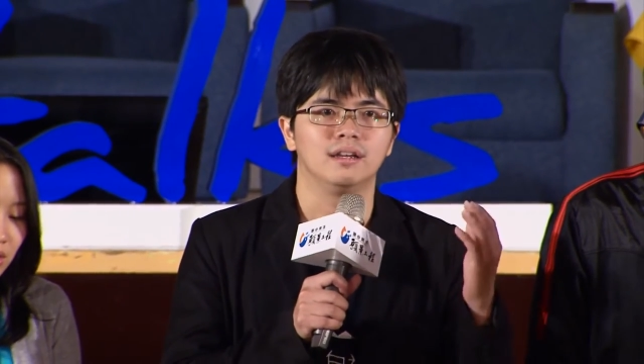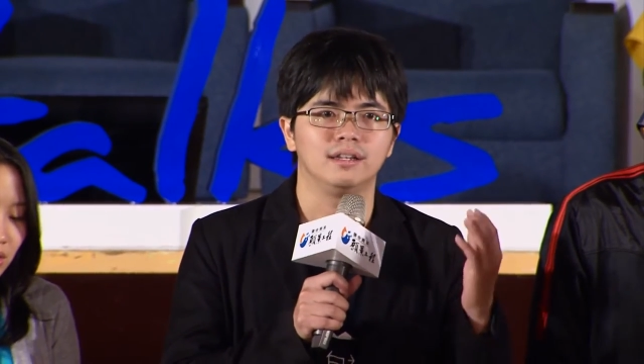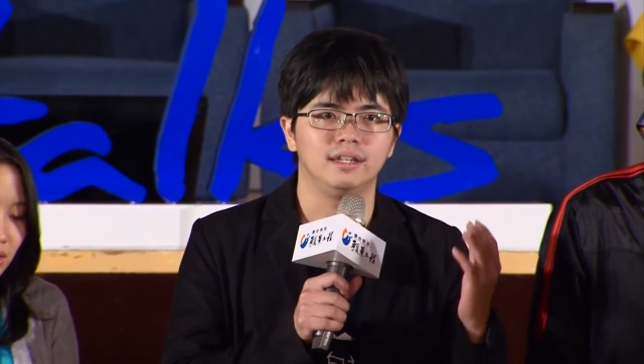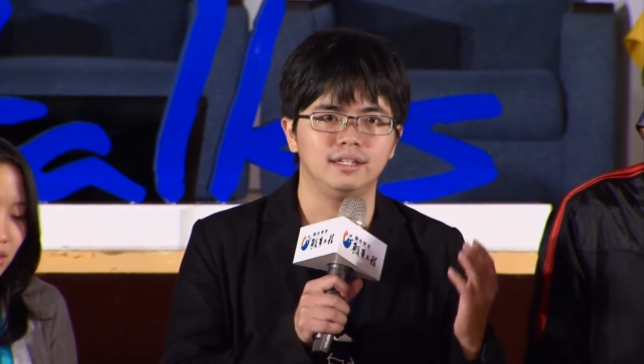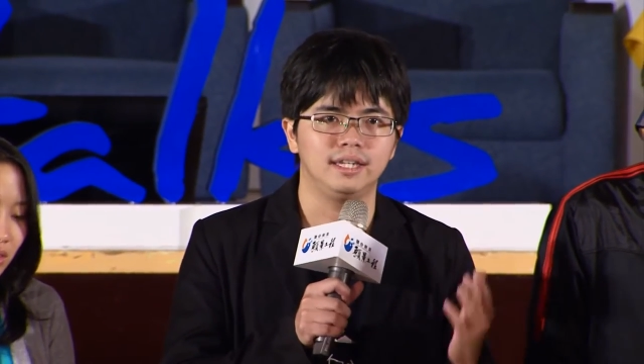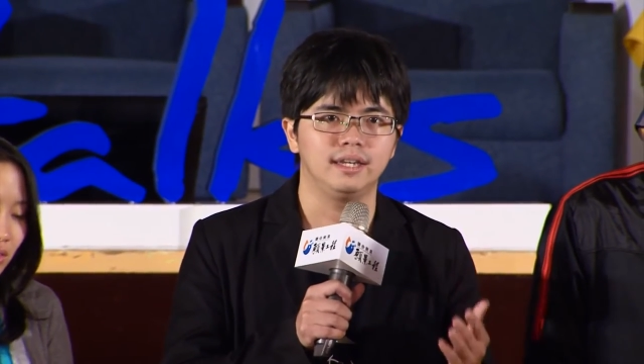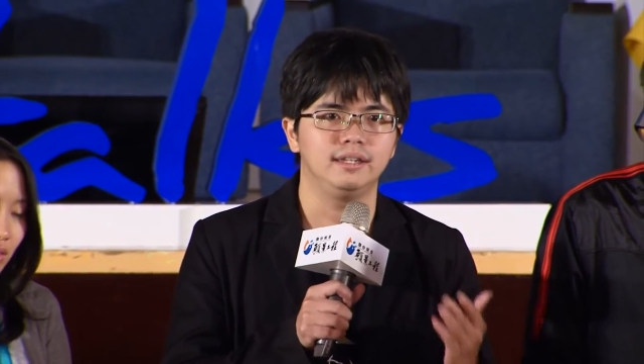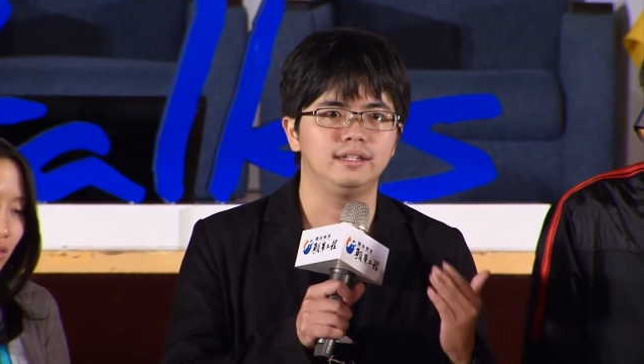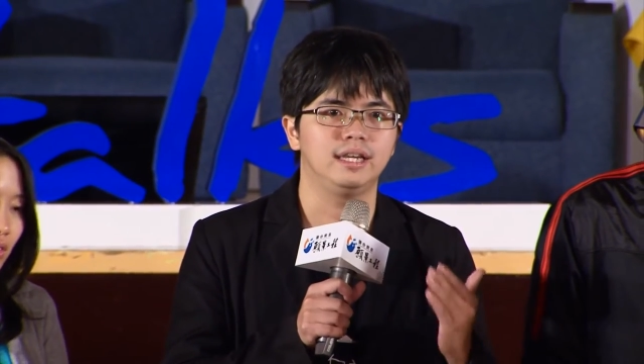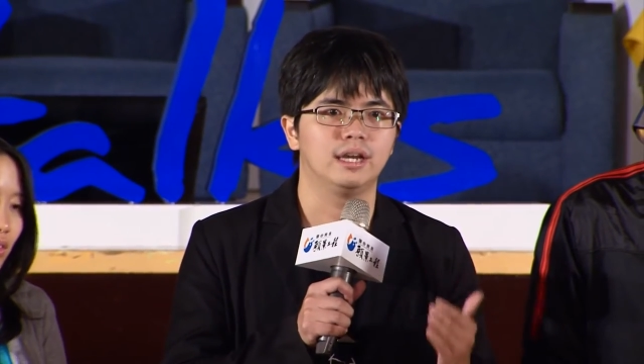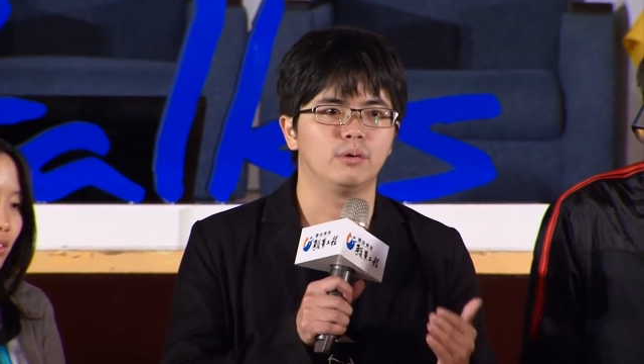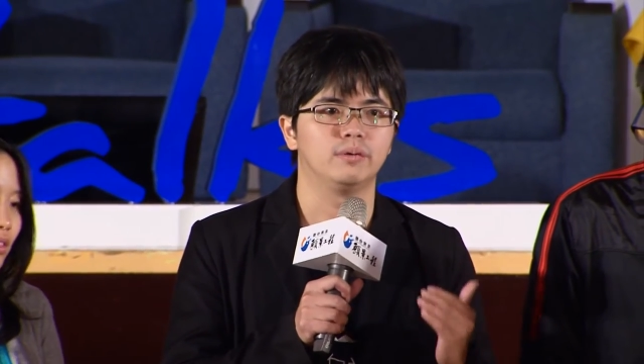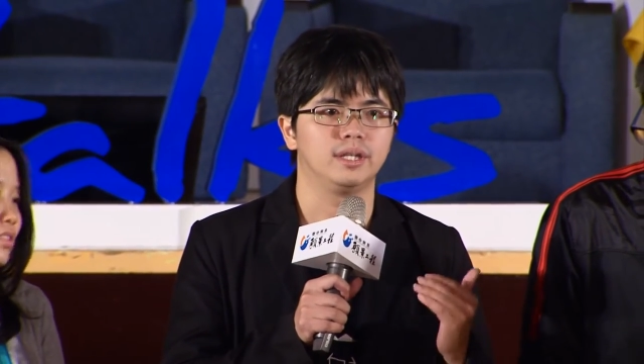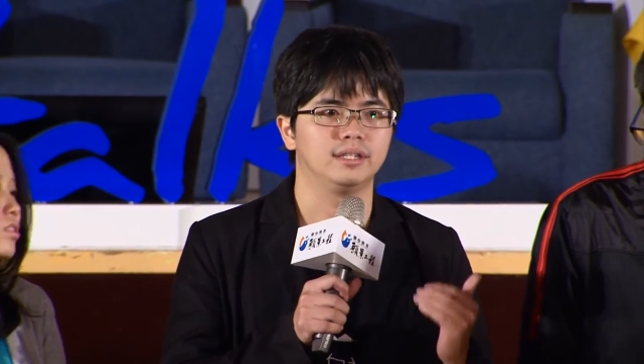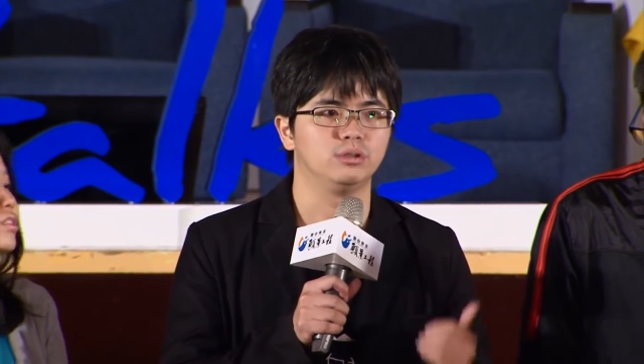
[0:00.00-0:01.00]
一天一
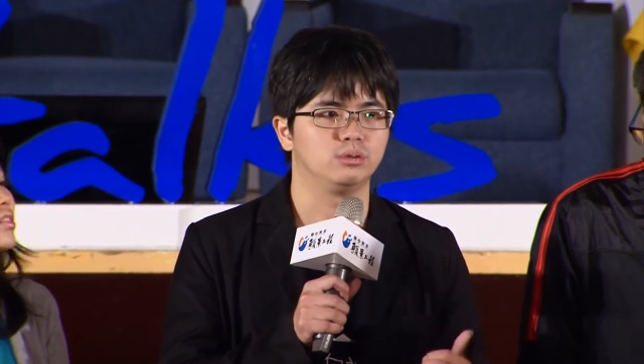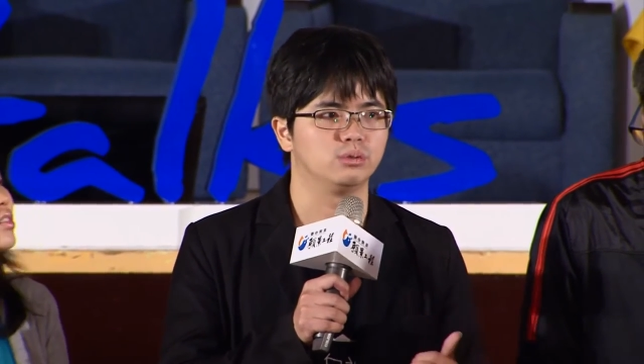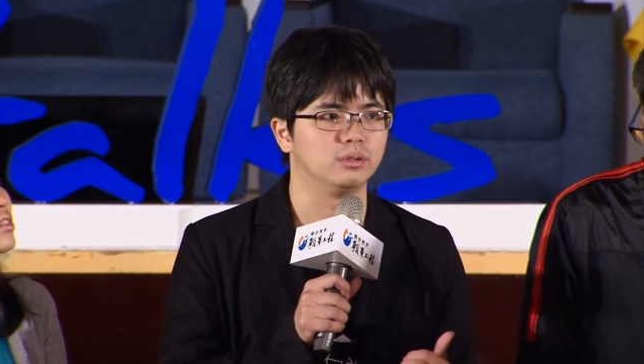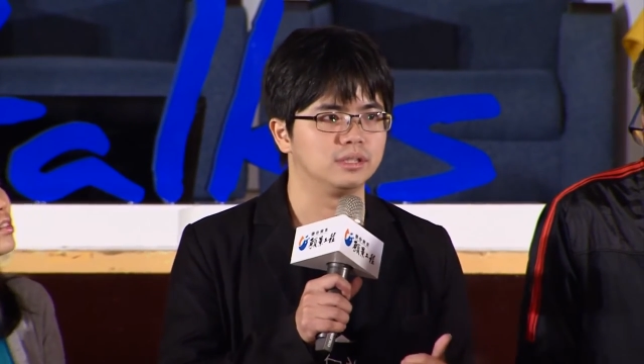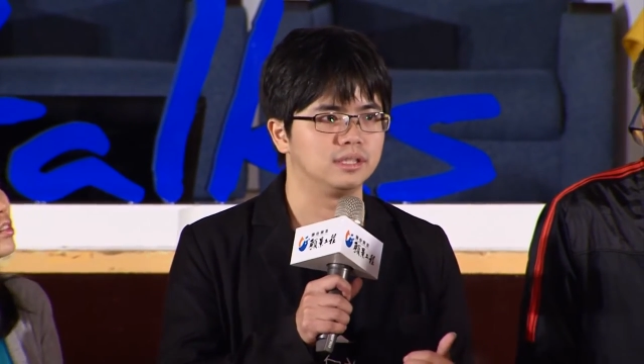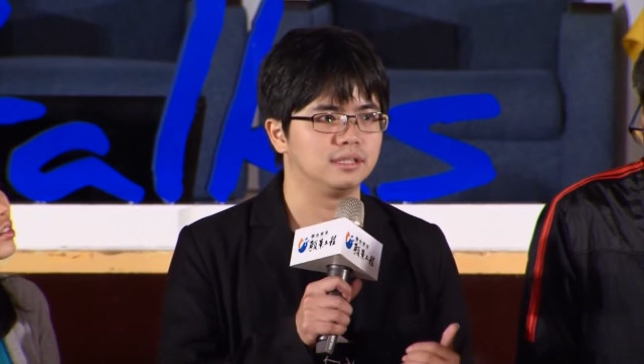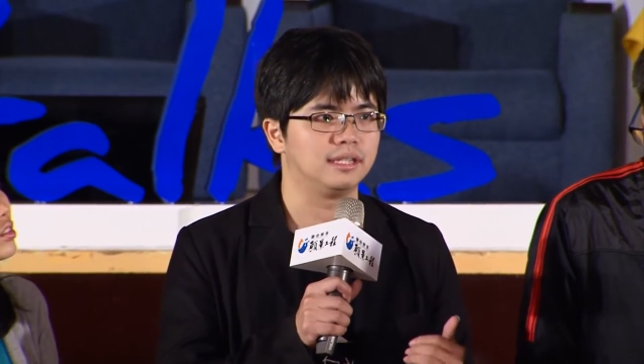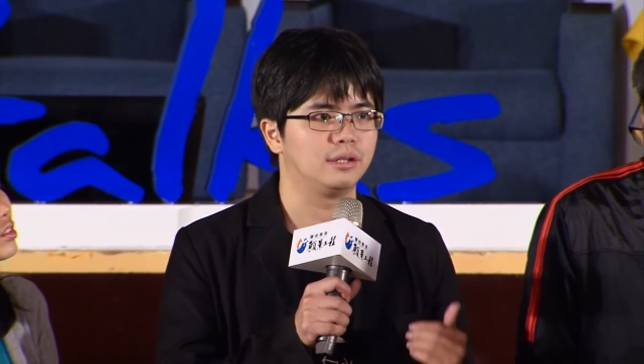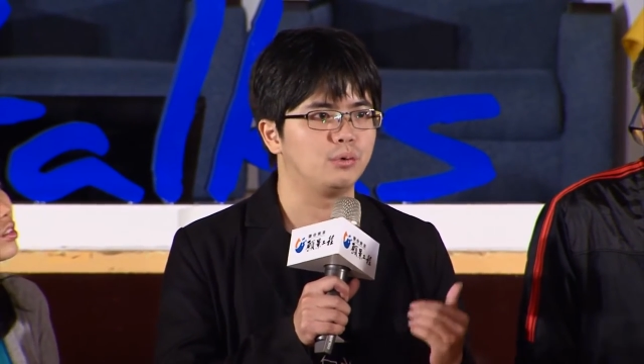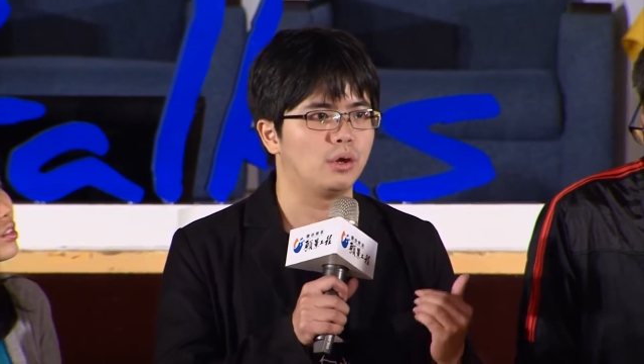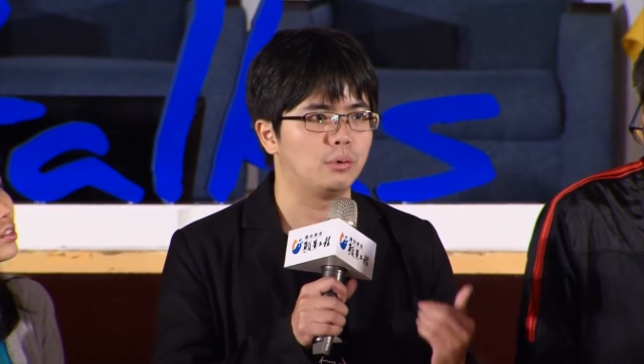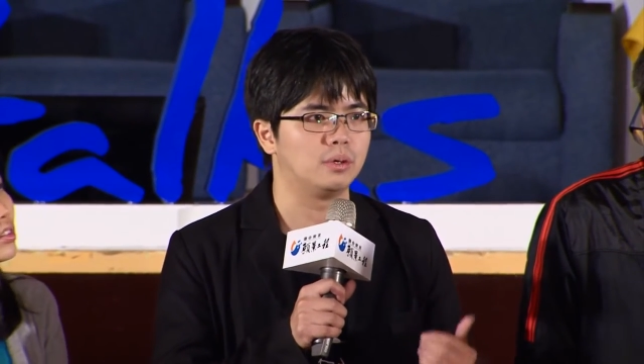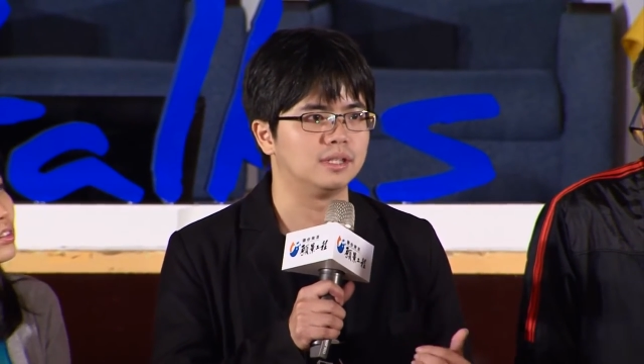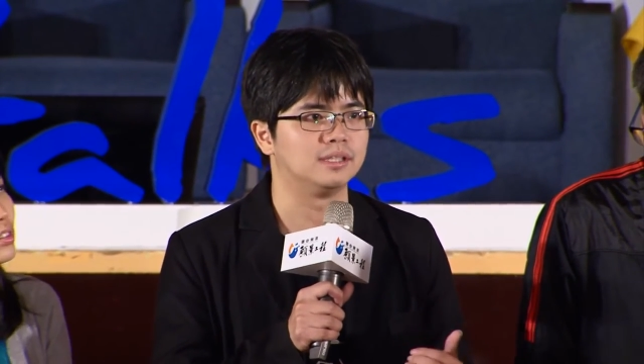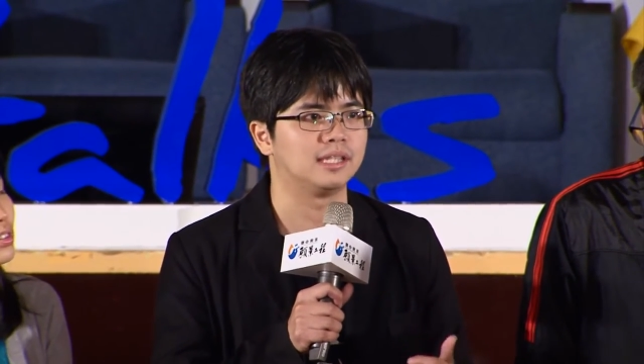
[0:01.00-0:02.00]
天我念书的时间越
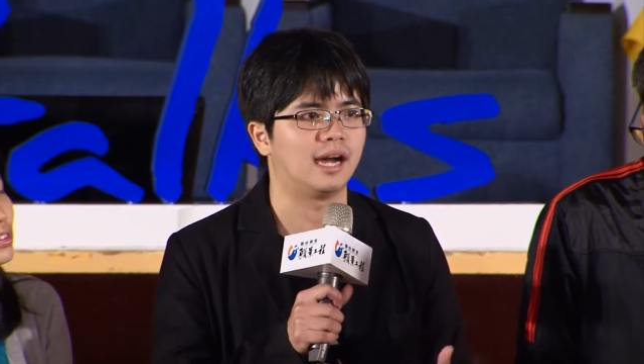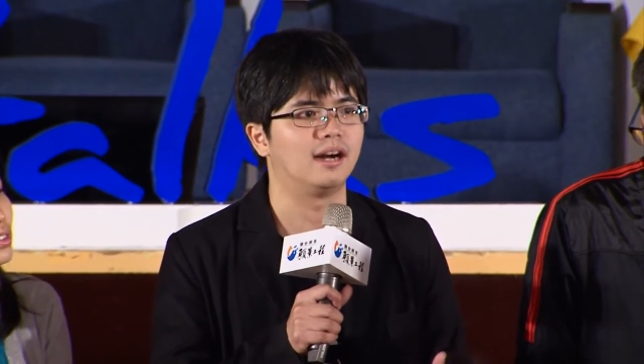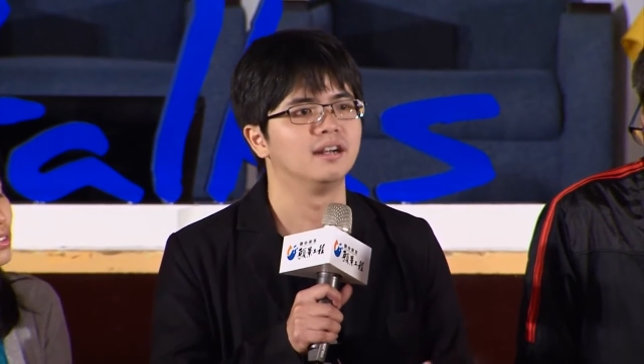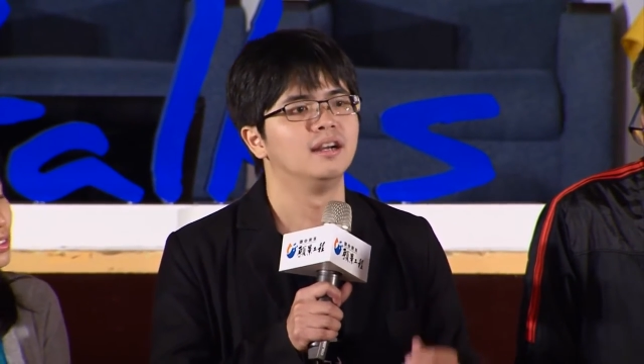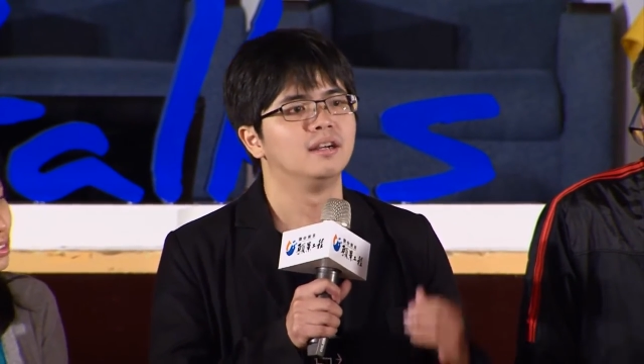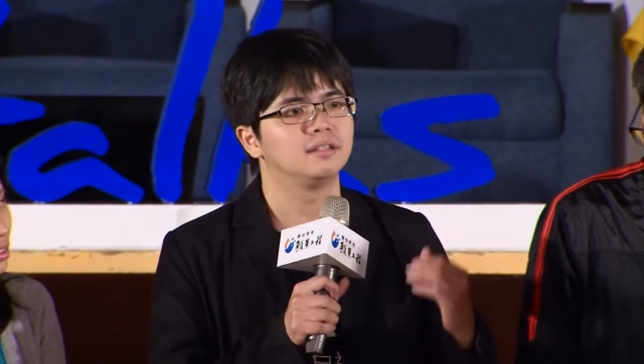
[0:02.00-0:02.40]
来越长，